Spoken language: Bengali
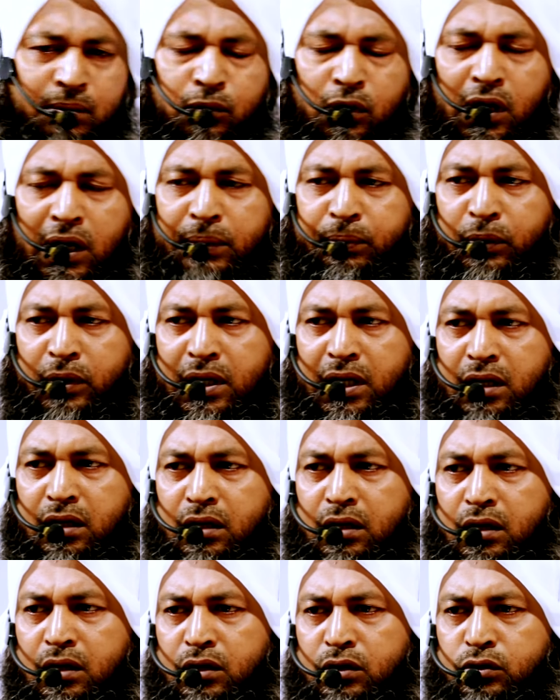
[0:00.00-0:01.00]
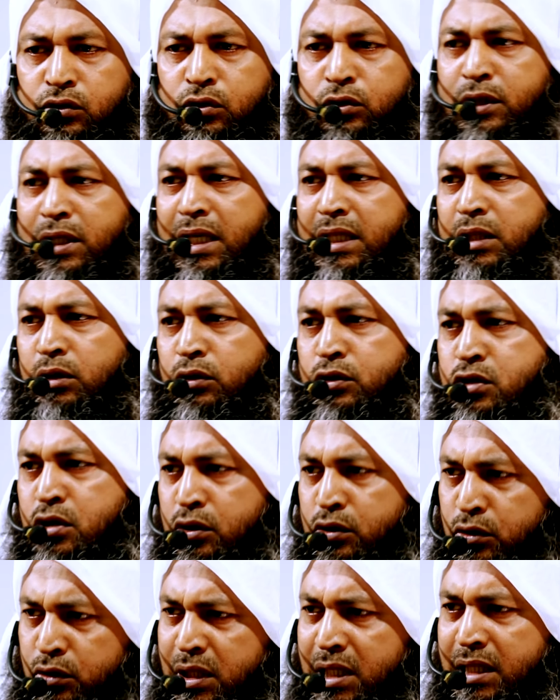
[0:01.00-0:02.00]
বলার পরে দুনিয়াতেও
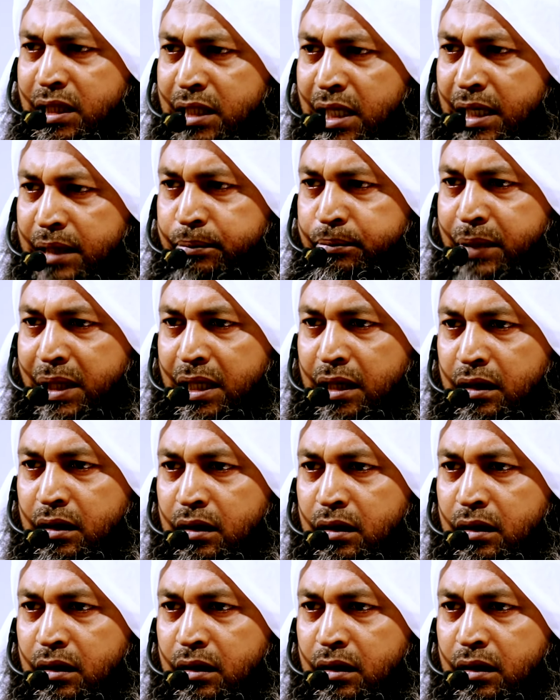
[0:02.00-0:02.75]
যতদিন থাকবে